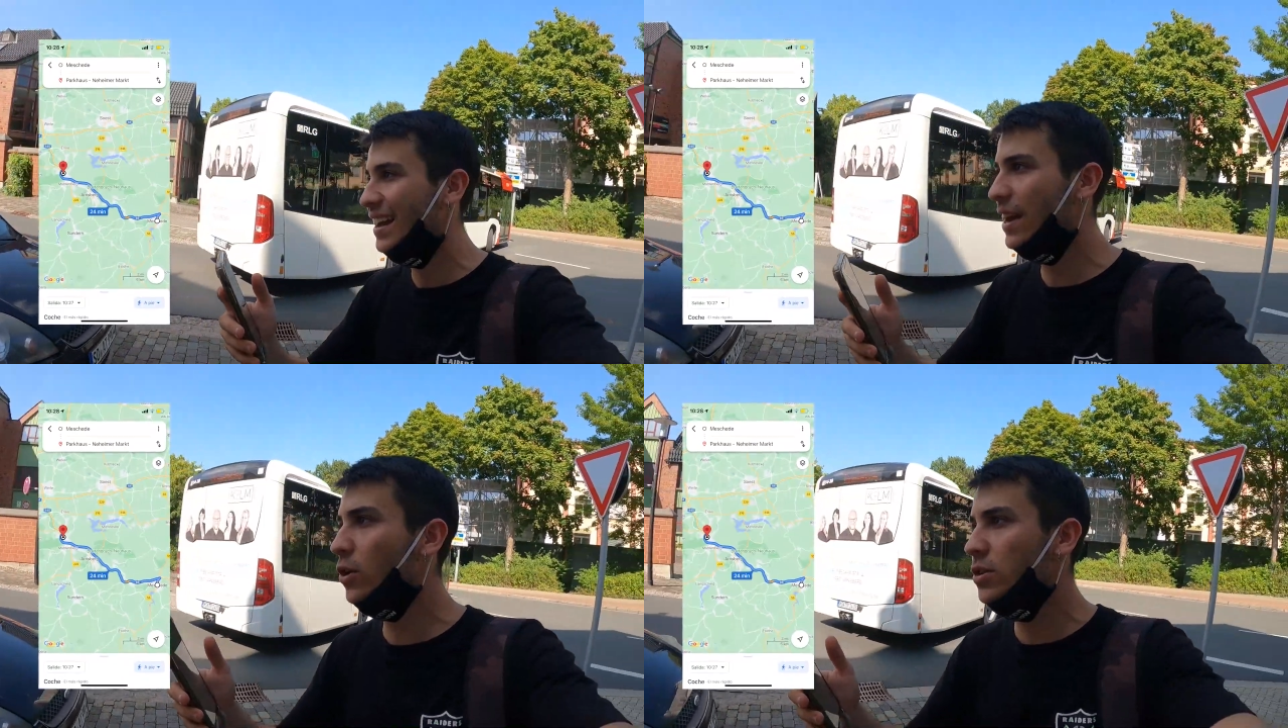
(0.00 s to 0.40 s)

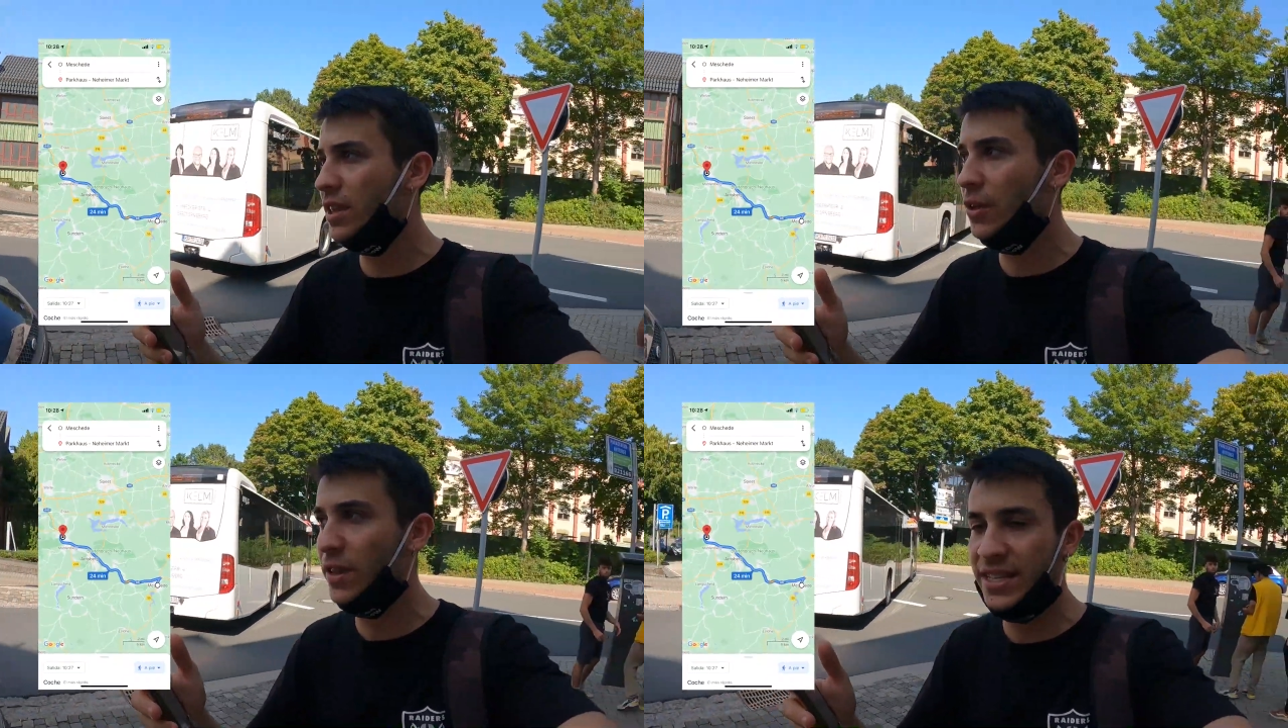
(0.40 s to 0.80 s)

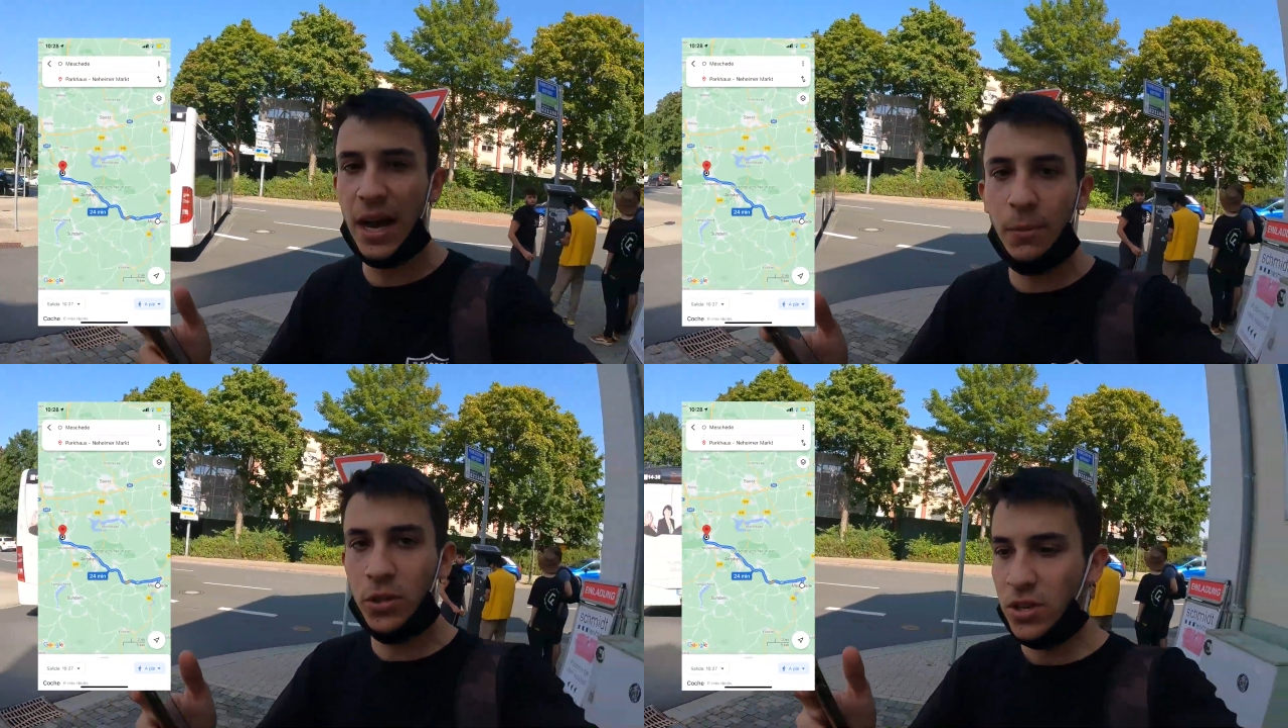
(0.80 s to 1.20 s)
lejos de donde
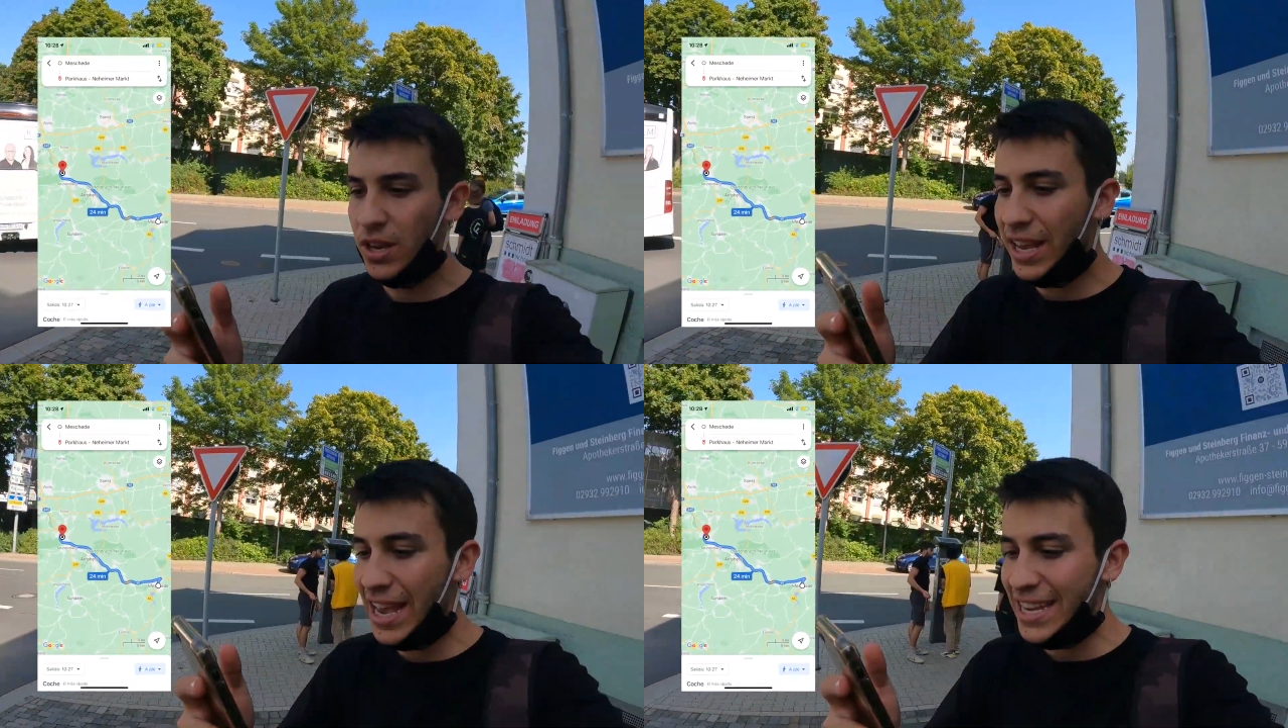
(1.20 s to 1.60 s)
estábamos.
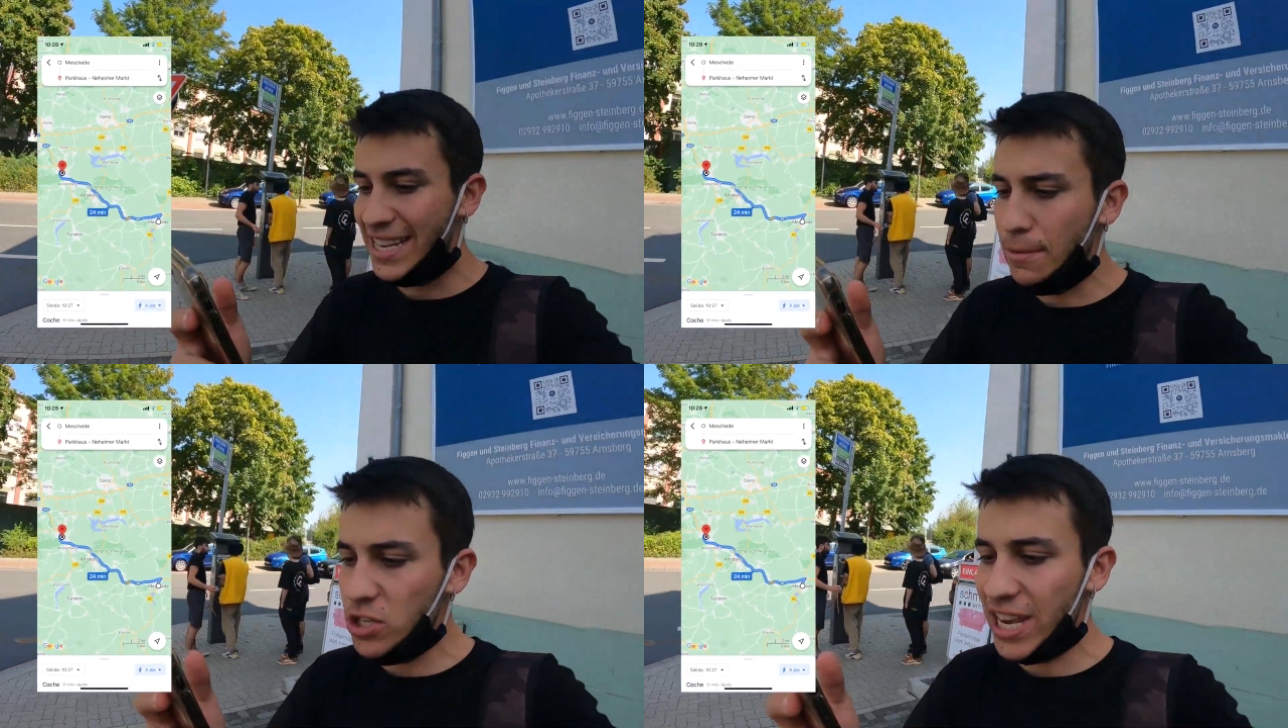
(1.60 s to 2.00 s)

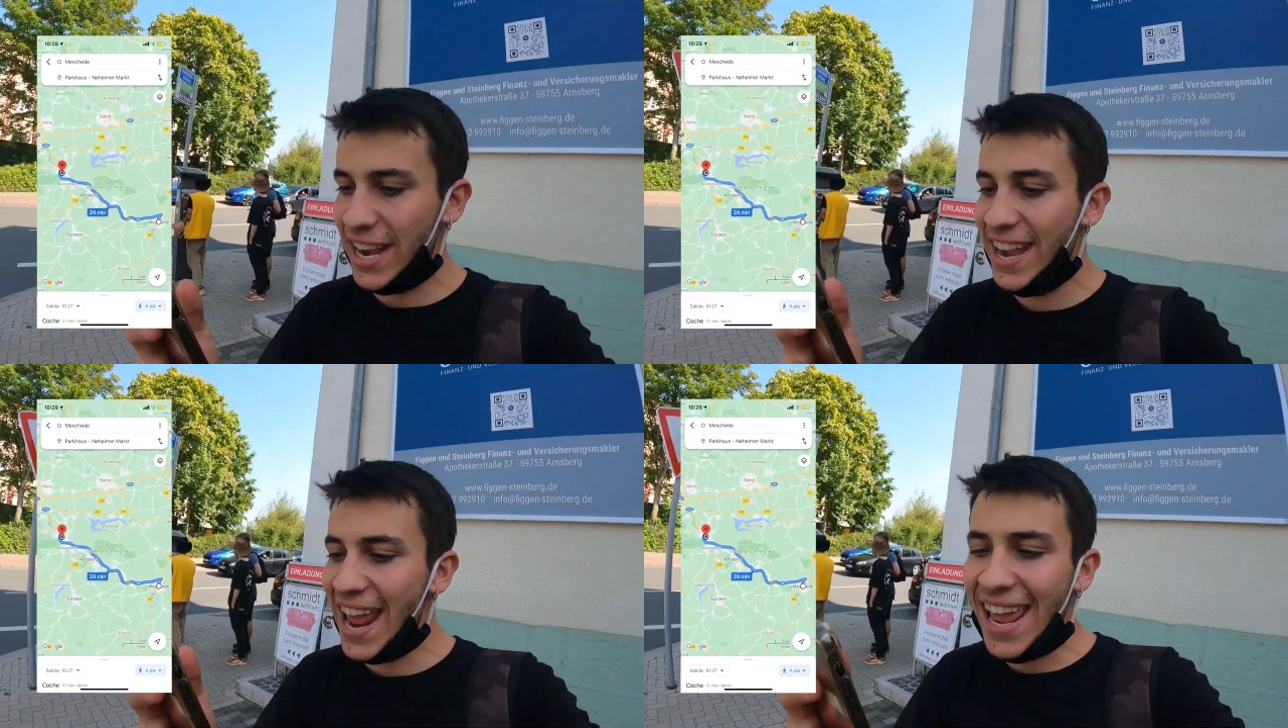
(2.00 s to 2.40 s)
Estamos
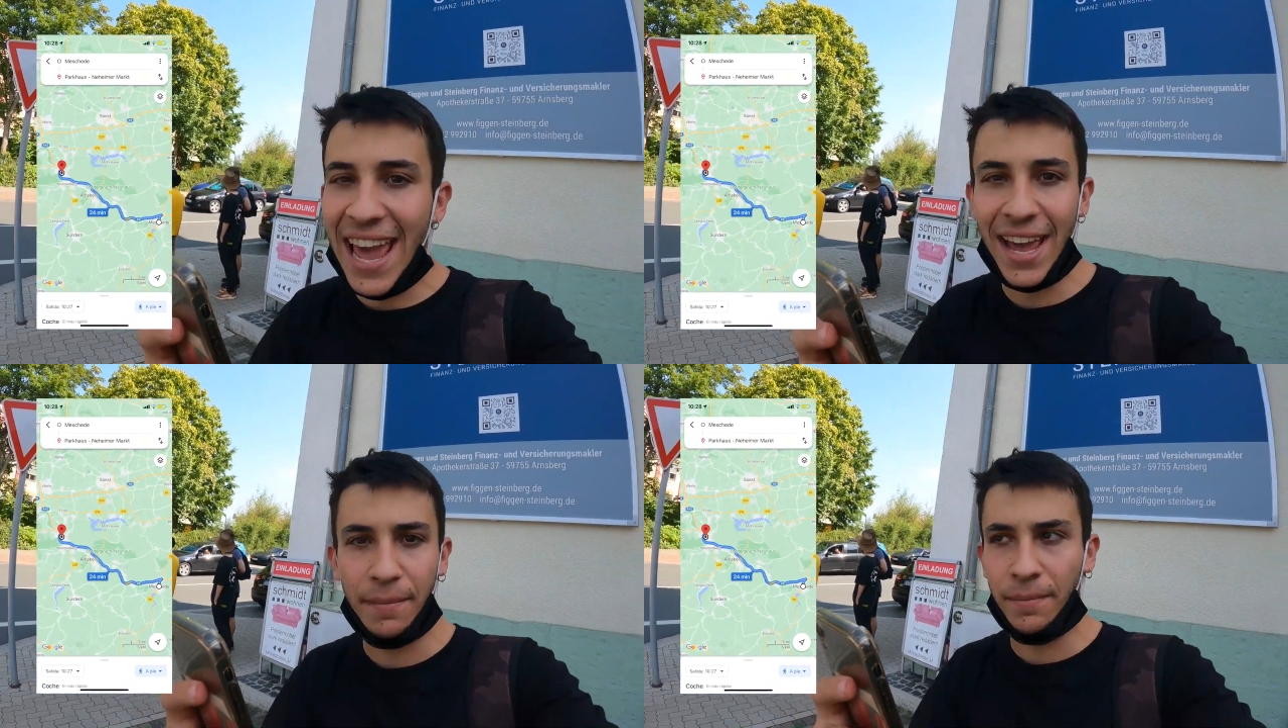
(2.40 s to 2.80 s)
en
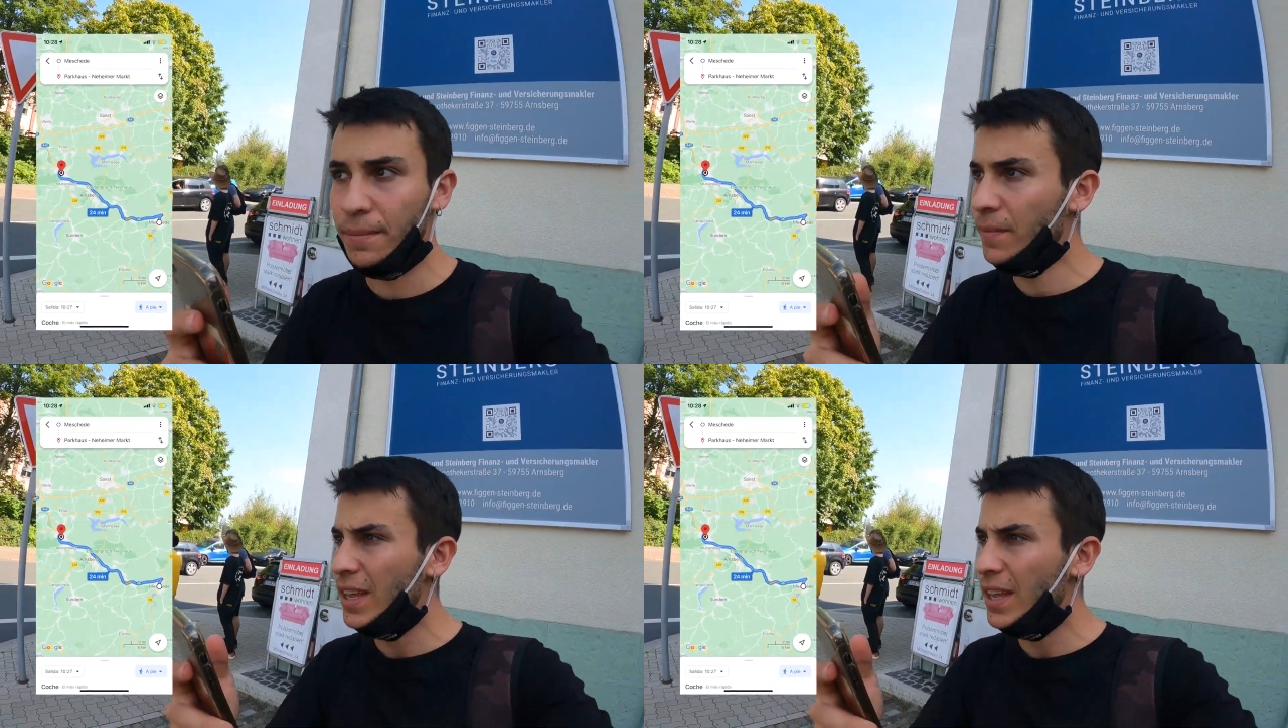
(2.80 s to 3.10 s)
Neyhem.